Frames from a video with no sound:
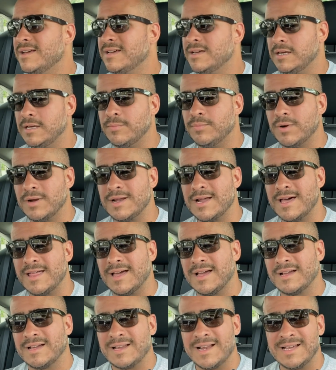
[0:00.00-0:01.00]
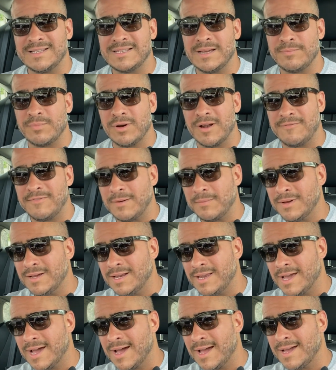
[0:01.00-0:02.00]
Y pues nada, gracias por la
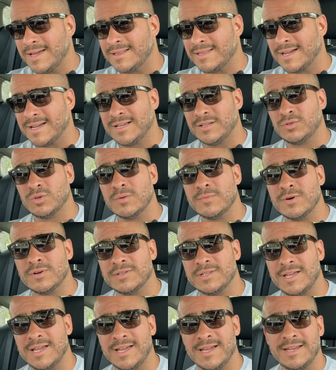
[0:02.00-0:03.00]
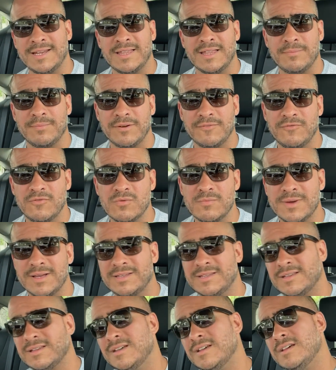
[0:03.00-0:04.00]
familia esta que somos de ND
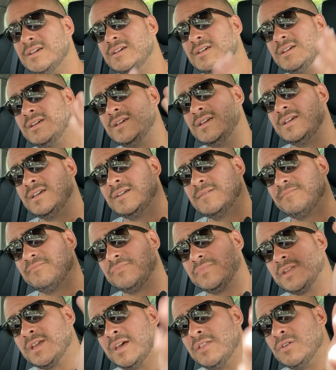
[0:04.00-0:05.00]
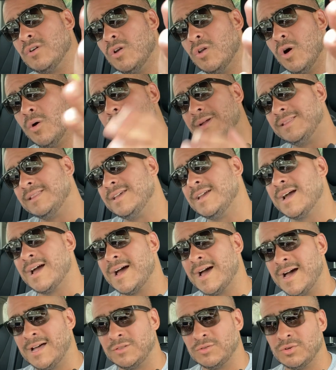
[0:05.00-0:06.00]
Perfumes y que Dios los
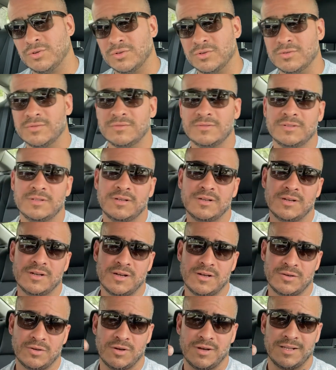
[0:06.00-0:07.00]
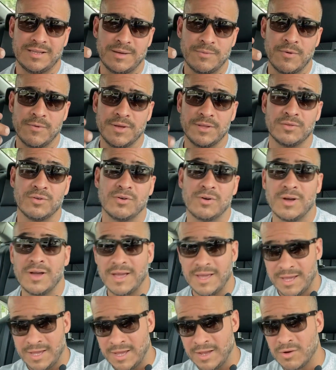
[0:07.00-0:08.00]
bendiga a todos. Nos estamos viendo
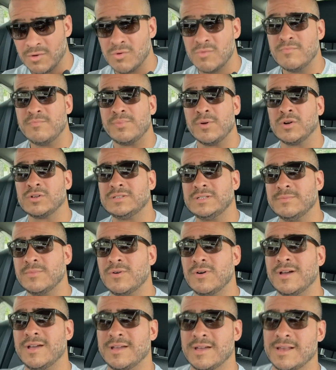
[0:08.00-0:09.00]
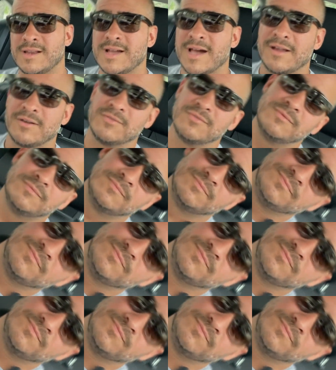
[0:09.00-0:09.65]
en un próximo en el carro.